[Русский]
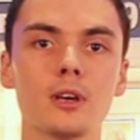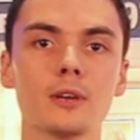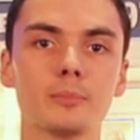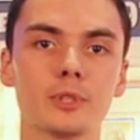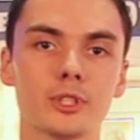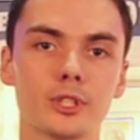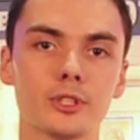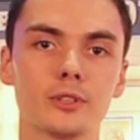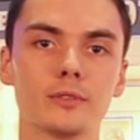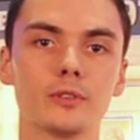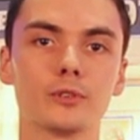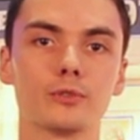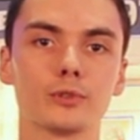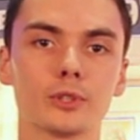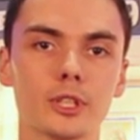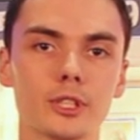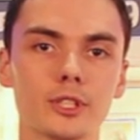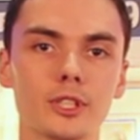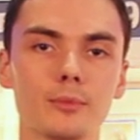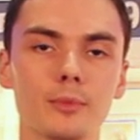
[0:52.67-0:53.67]
позитивный
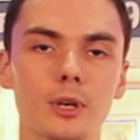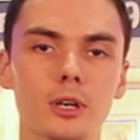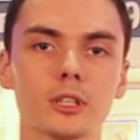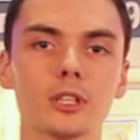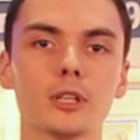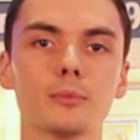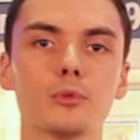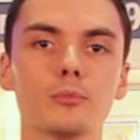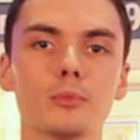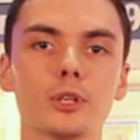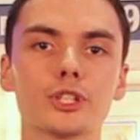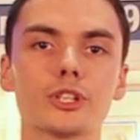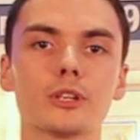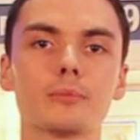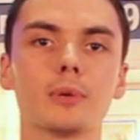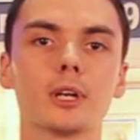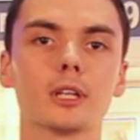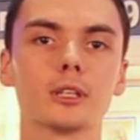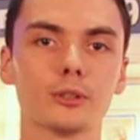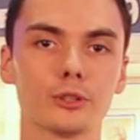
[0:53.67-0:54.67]
фотоснимок на бумажной
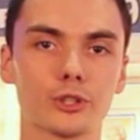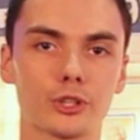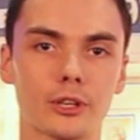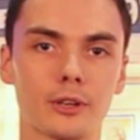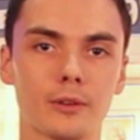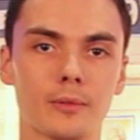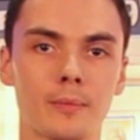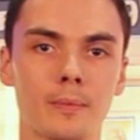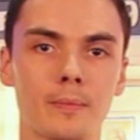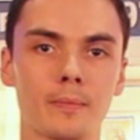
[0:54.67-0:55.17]
подложке.